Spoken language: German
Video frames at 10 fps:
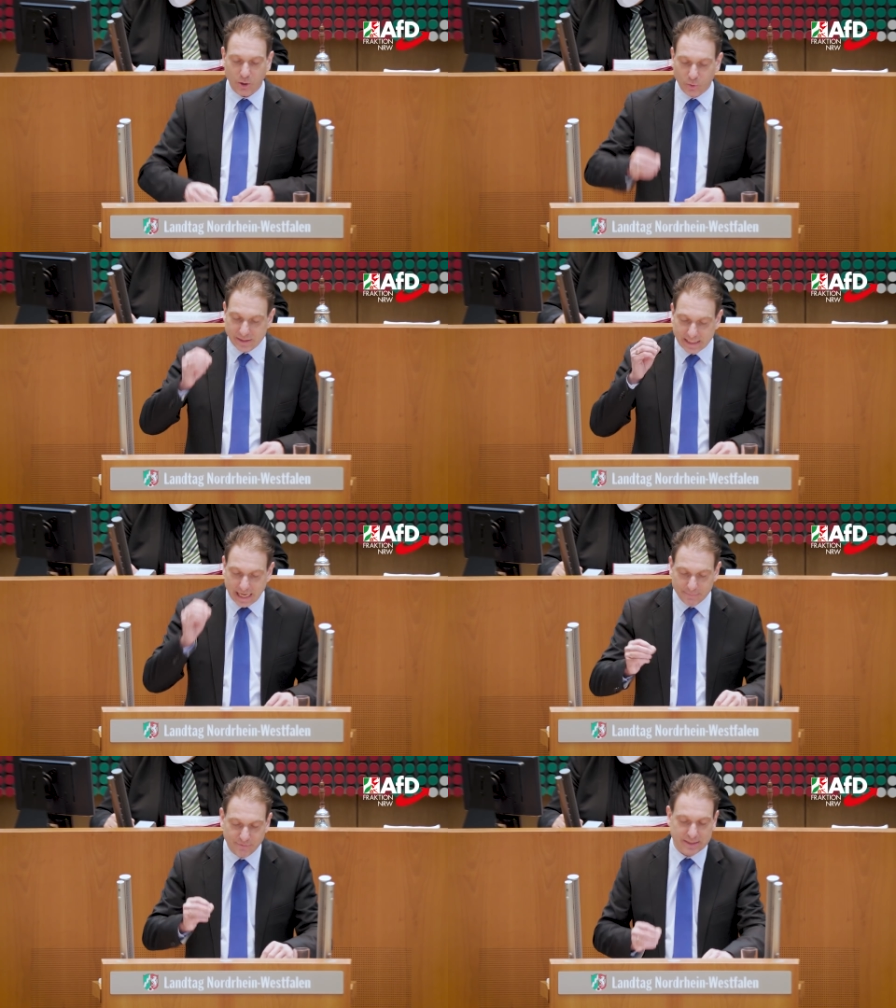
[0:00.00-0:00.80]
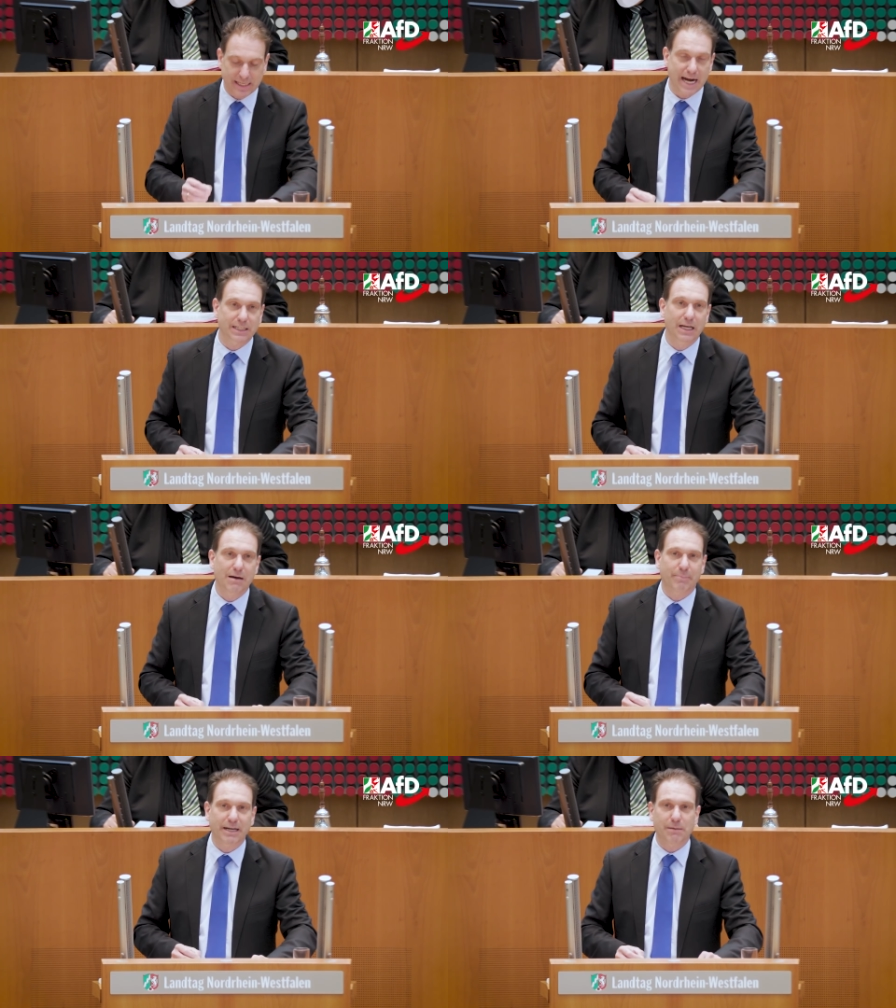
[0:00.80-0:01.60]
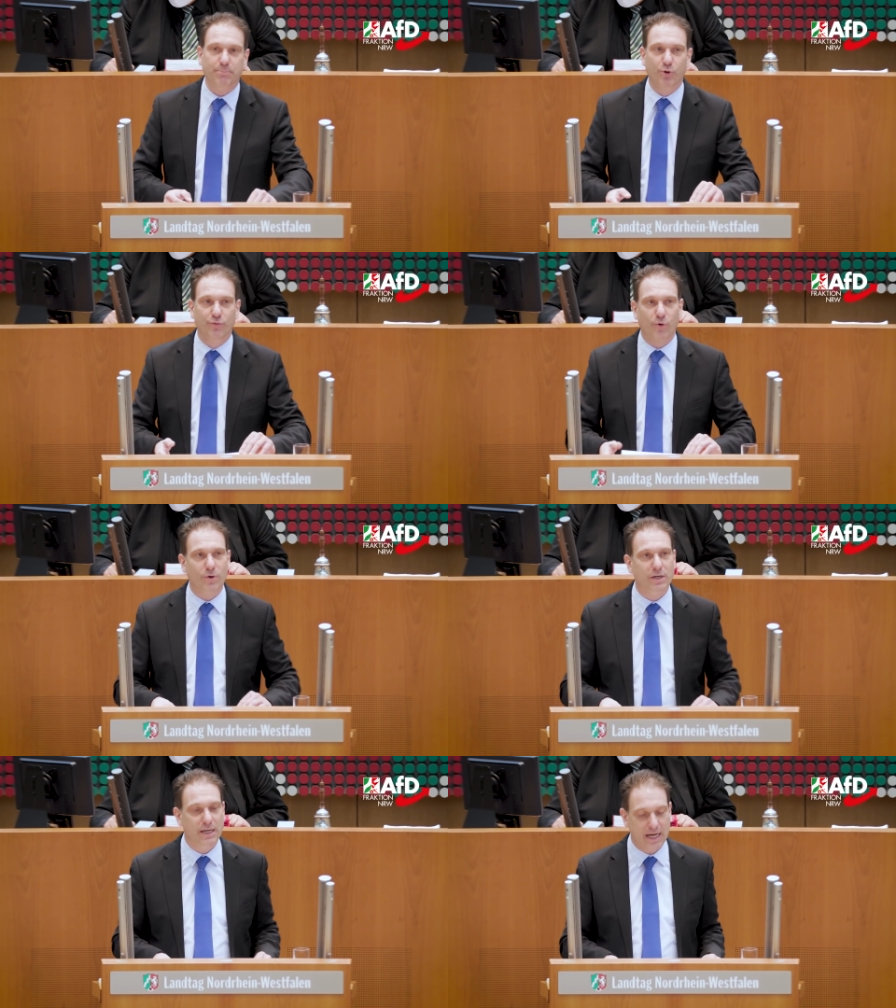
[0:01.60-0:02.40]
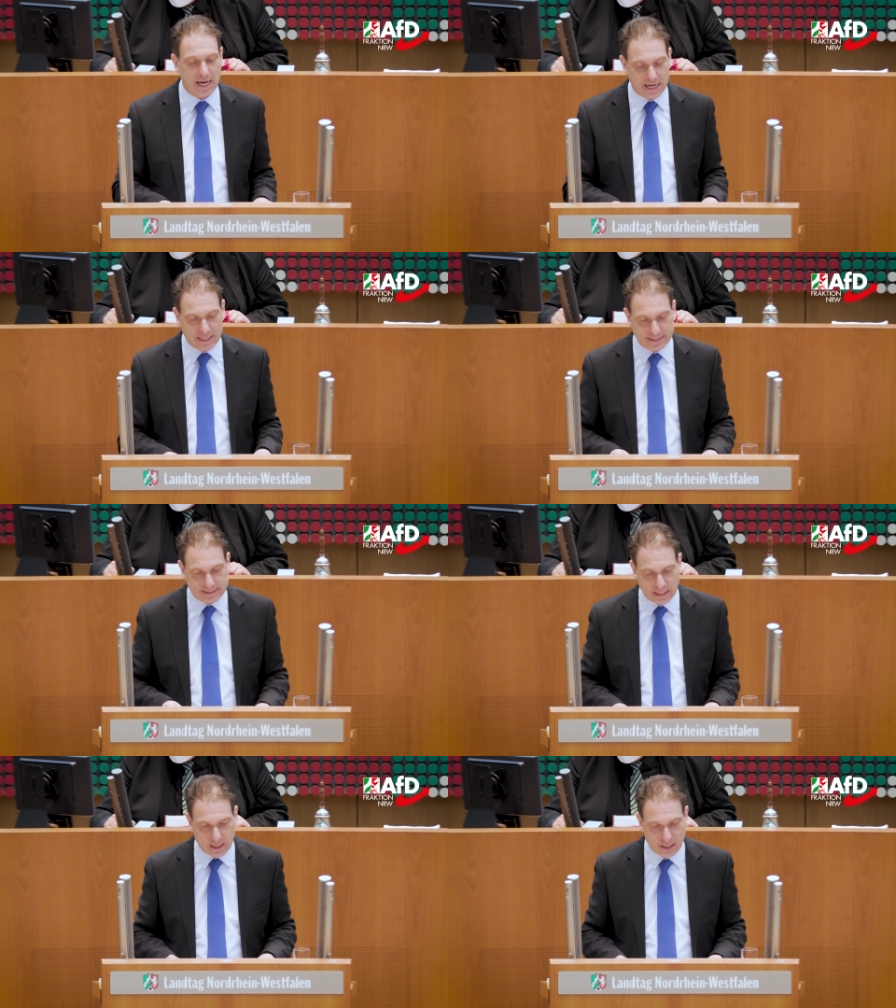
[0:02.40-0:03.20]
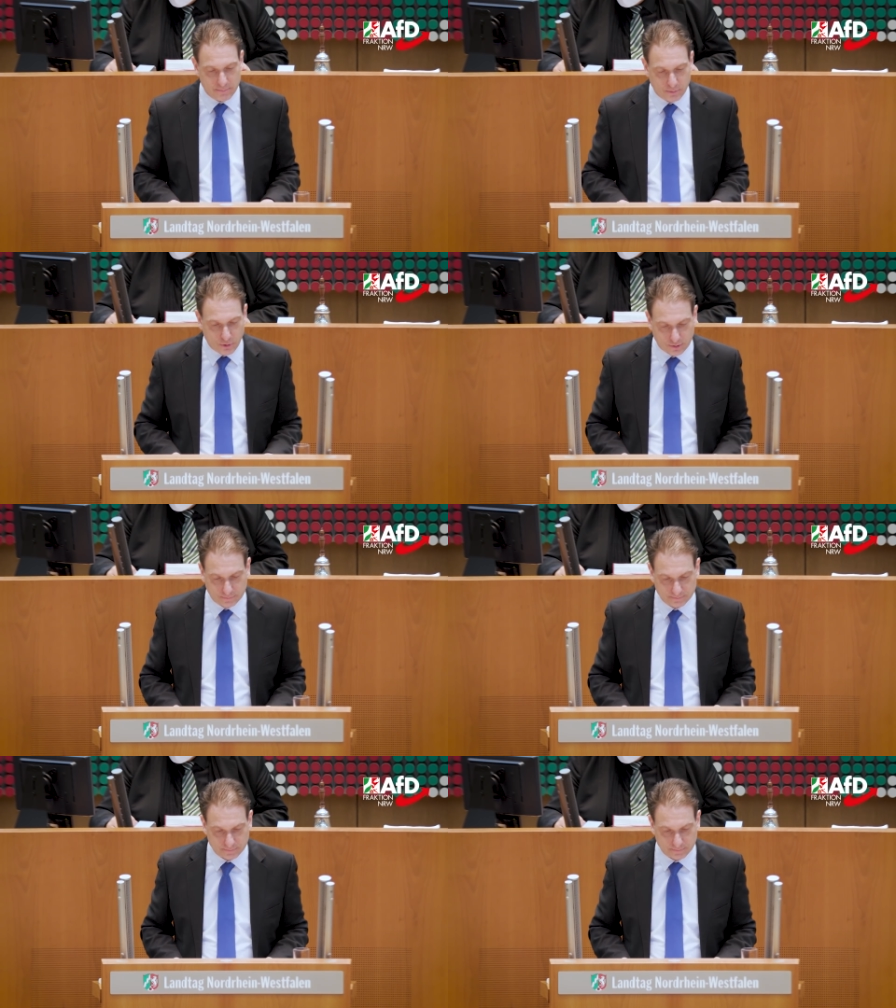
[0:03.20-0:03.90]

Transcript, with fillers: Und sie haben versagt bei der Prüfung all dieser Brücken.